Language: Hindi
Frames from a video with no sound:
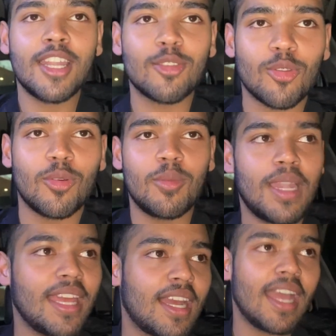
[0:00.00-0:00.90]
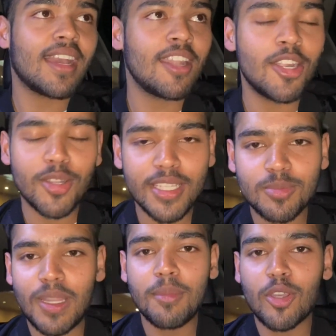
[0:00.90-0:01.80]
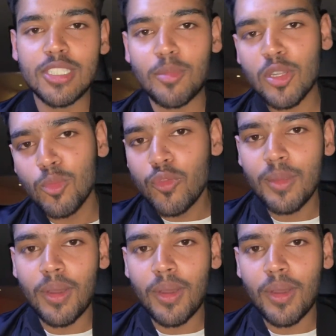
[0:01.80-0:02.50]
है दोनों में लाइक आई कैन नॉट एक्सप्लेन बिकॉज आई नॉट अ मूवी